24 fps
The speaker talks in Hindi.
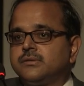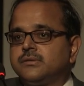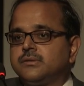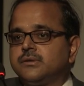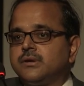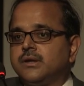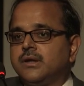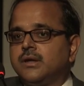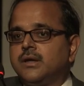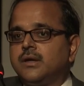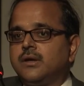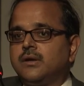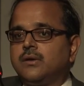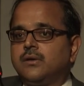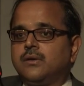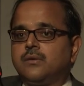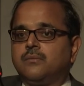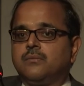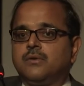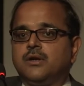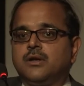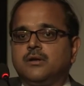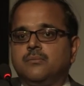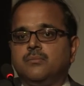शेयर
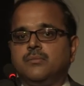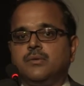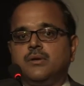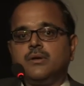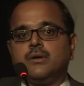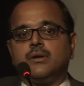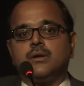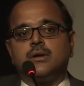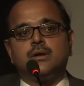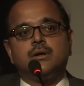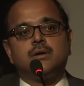और लेट मी